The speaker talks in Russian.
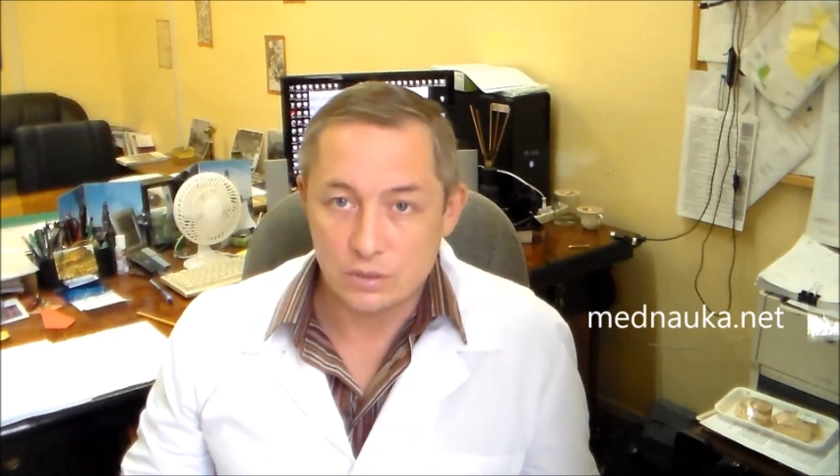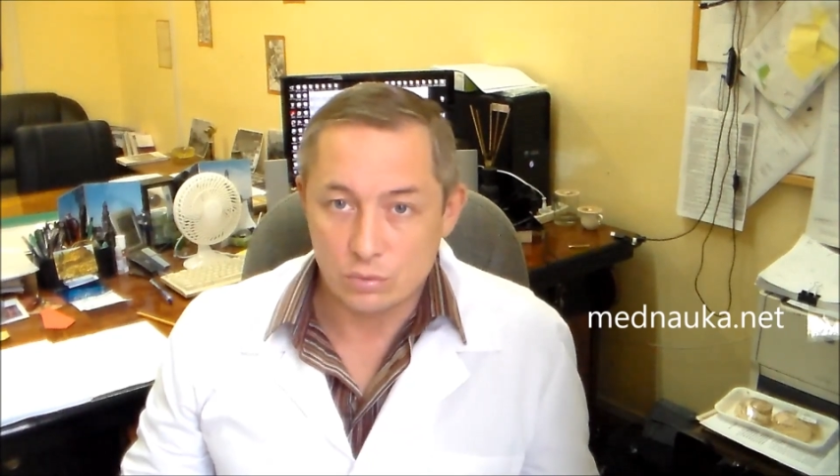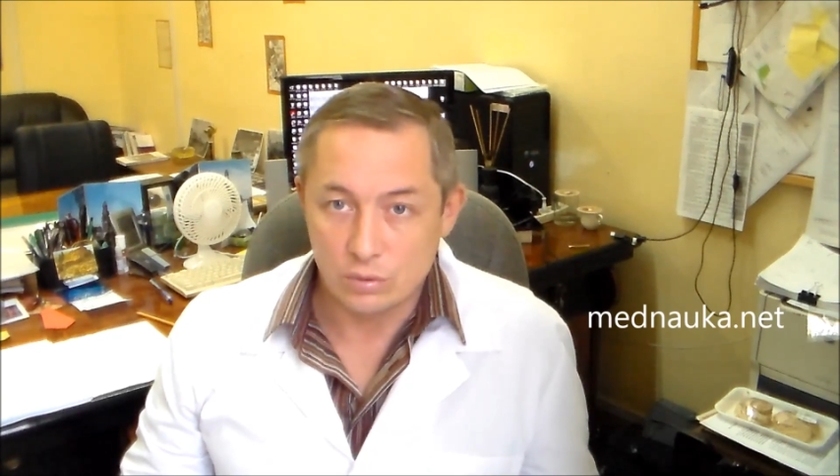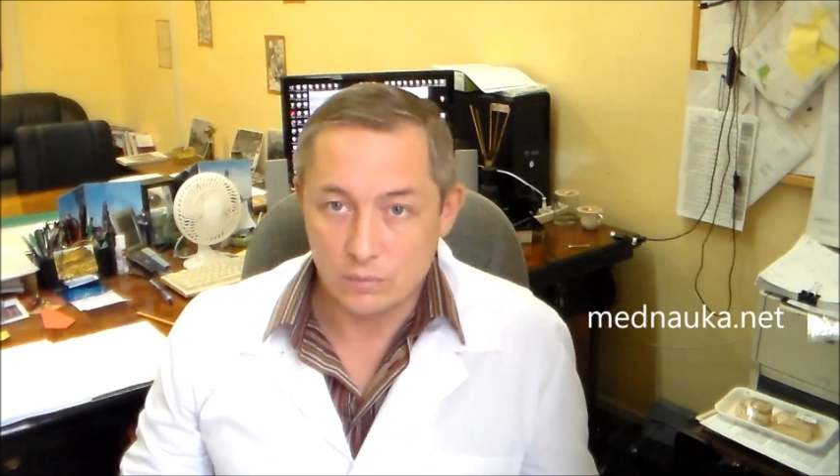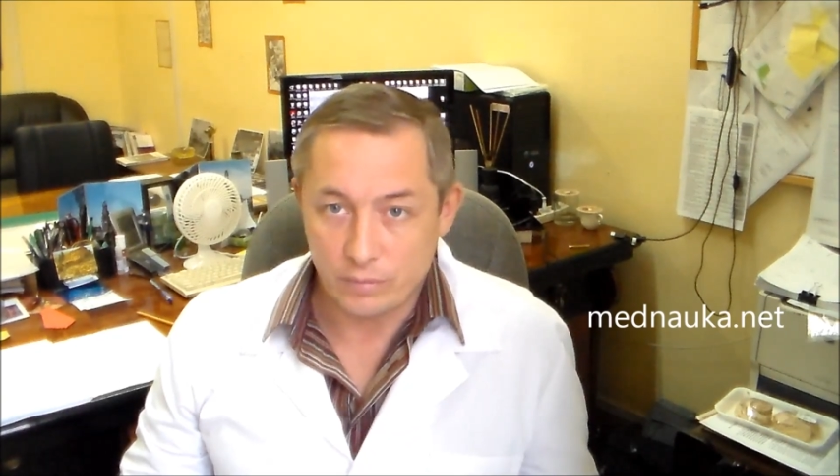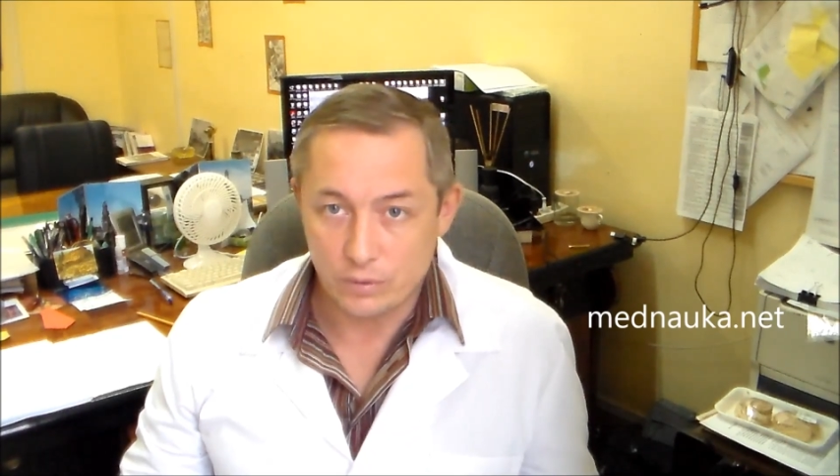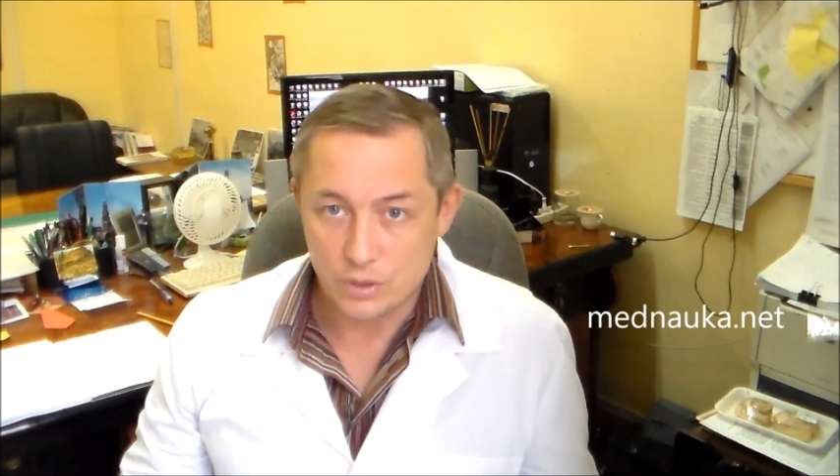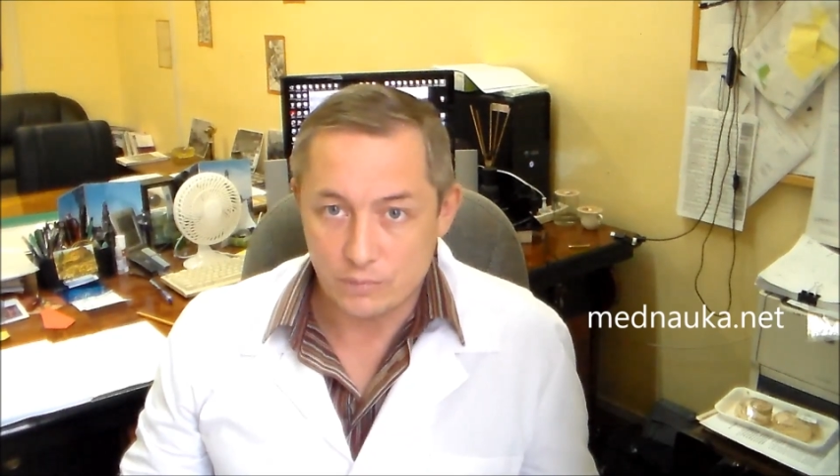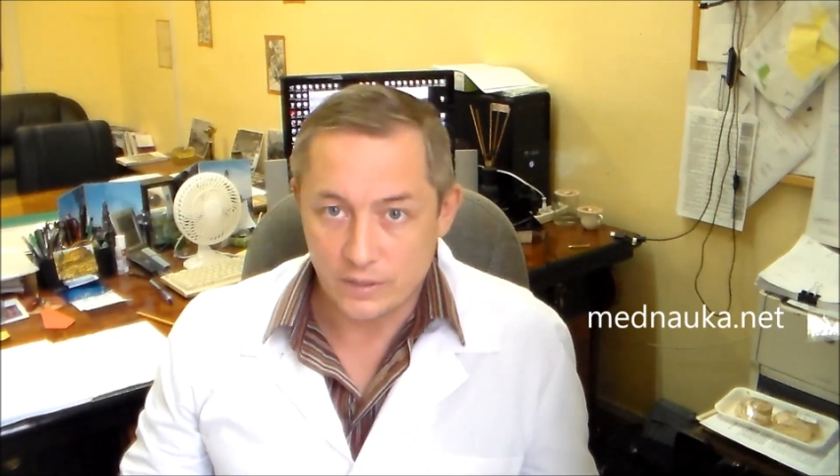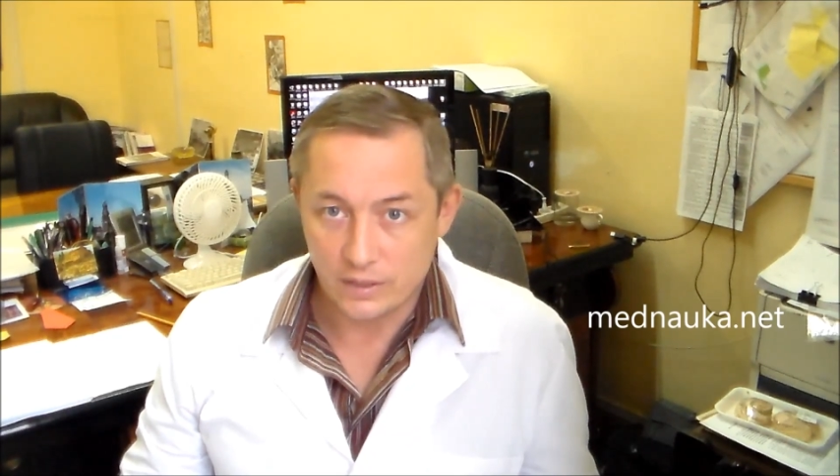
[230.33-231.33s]
только при
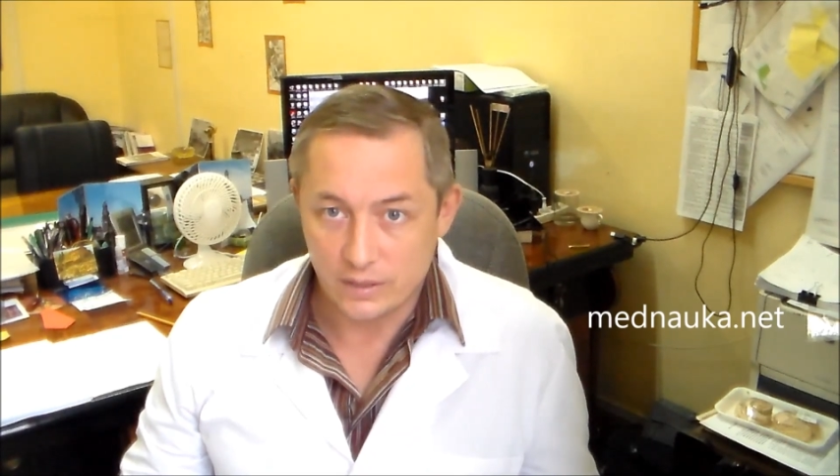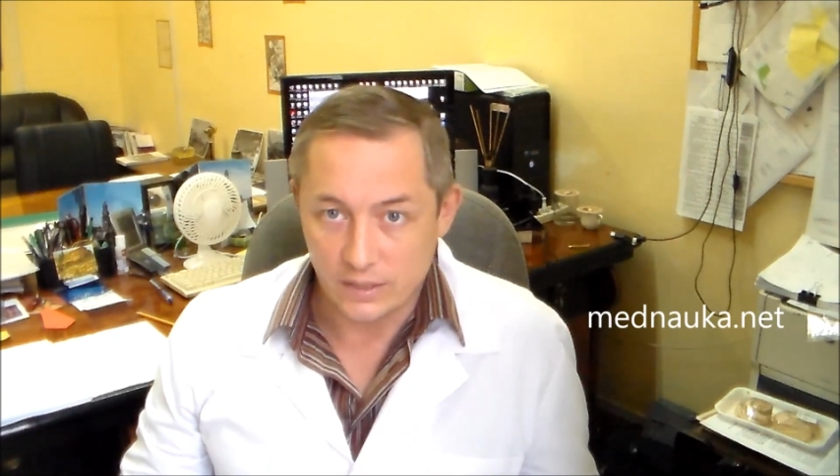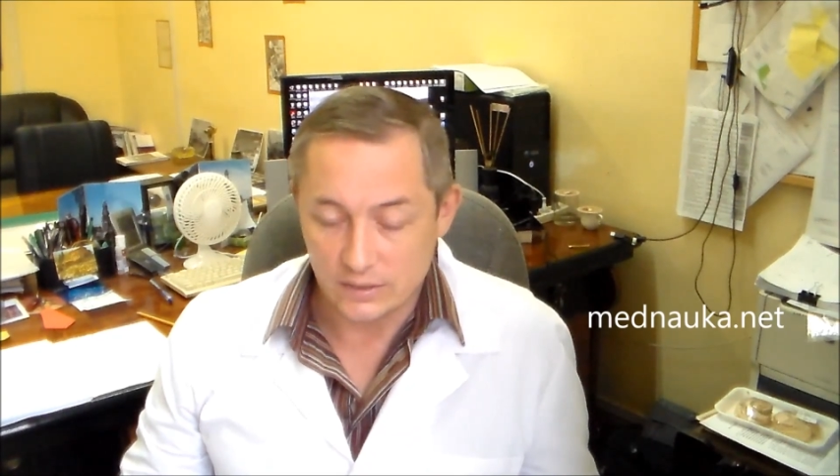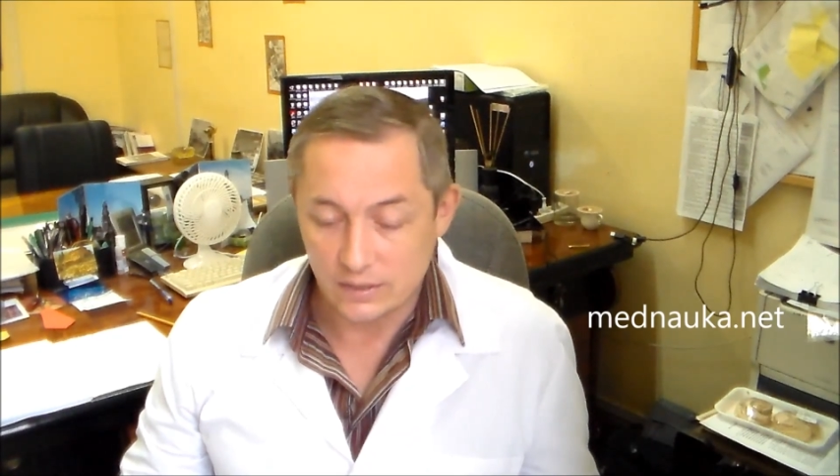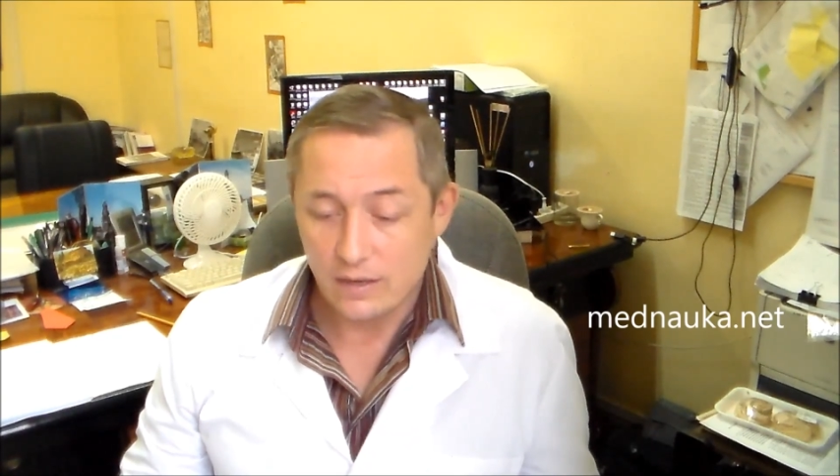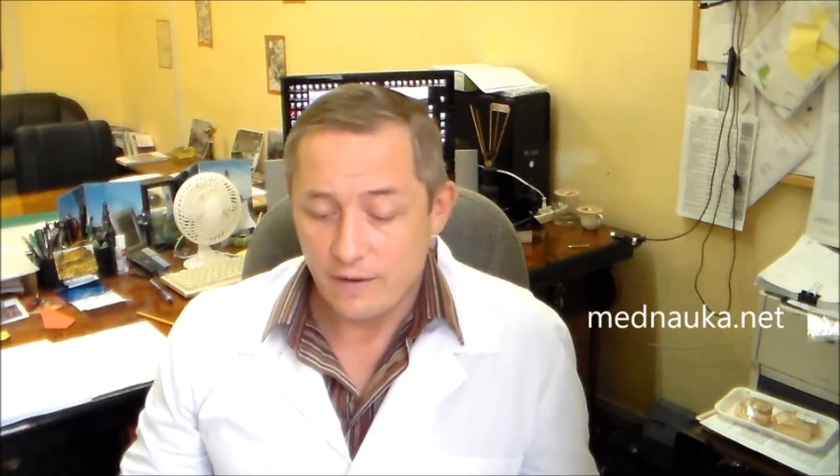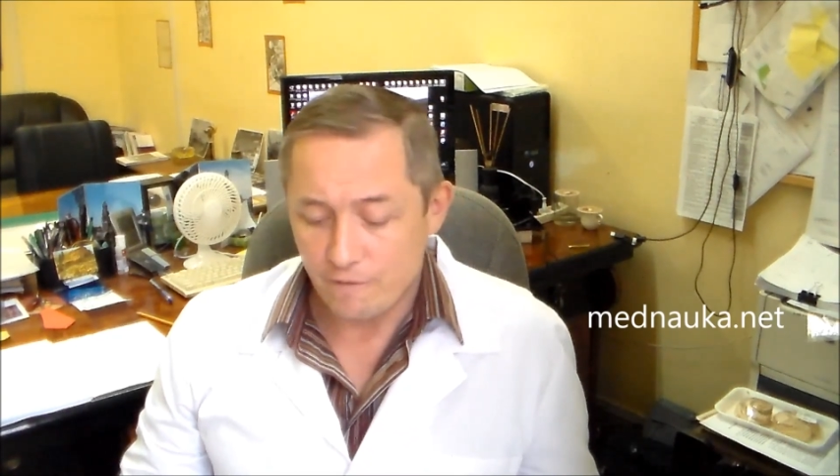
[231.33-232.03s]
привычном контакте.